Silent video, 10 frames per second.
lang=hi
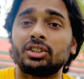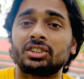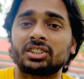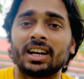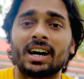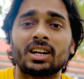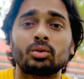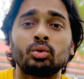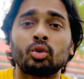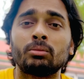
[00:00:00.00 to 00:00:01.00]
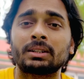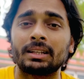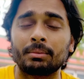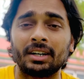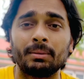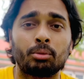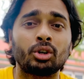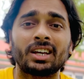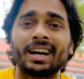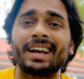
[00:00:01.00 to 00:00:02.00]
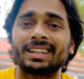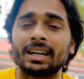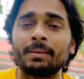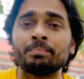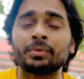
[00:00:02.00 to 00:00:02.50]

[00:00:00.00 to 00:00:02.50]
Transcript: जिसके कारण उनको मतलब डिपोर्ट किया गया था